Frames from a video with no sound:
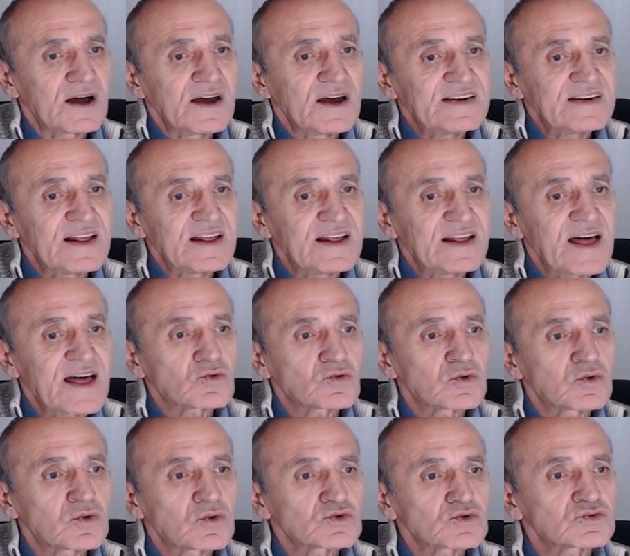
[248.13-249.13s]
neler
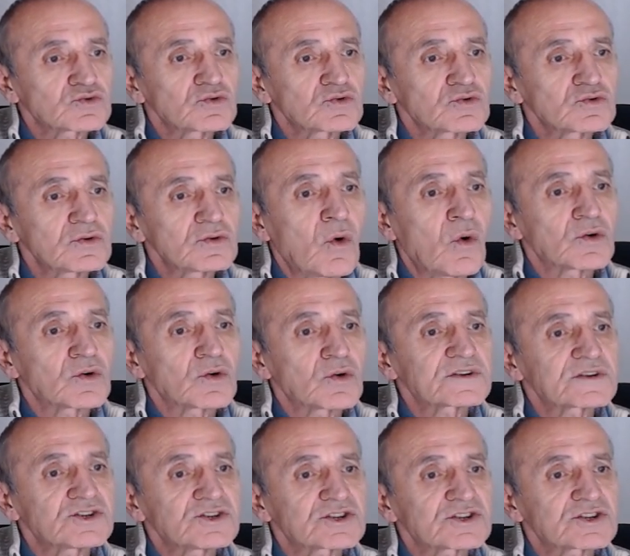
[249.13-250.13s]
konuştuğunun
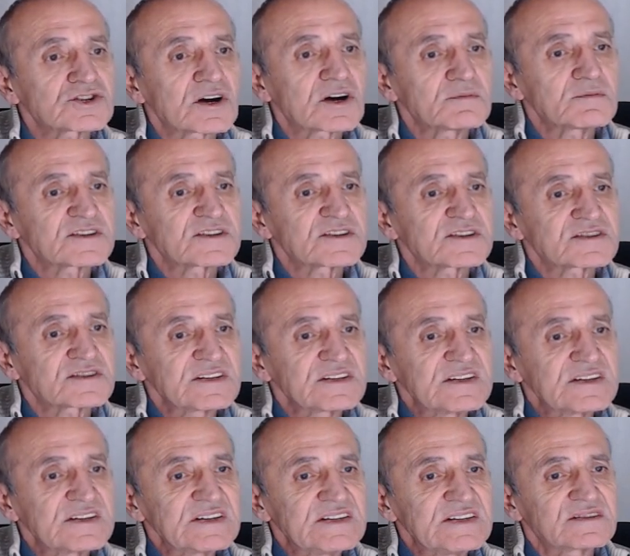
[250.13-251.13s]
ortaya çıkarılmasını
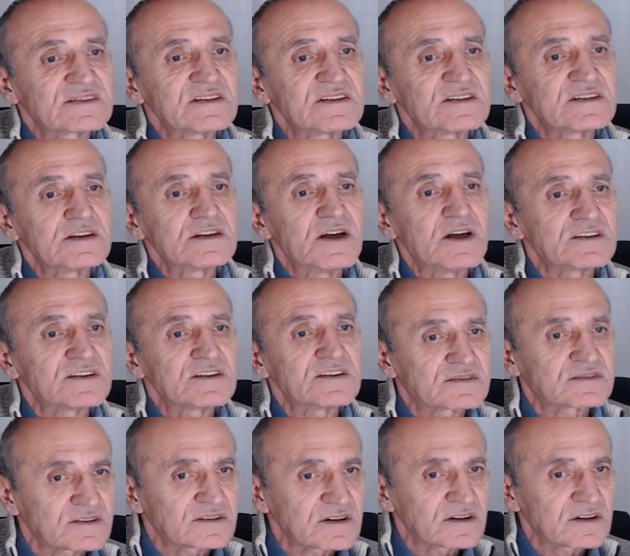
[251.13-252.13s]
istediği
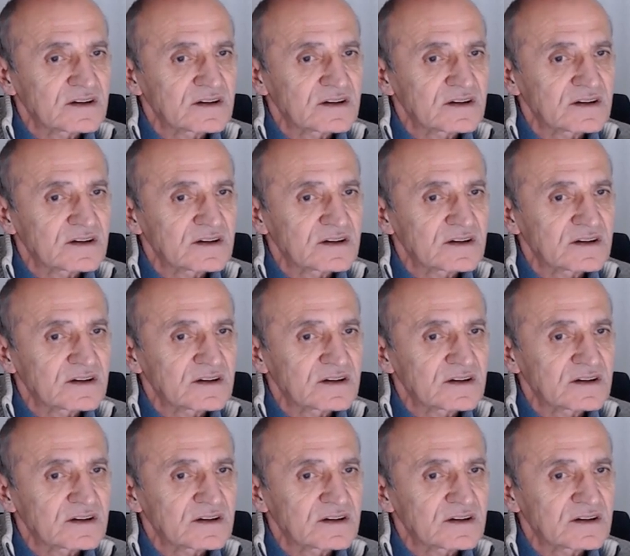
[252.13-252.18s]
belirtildi.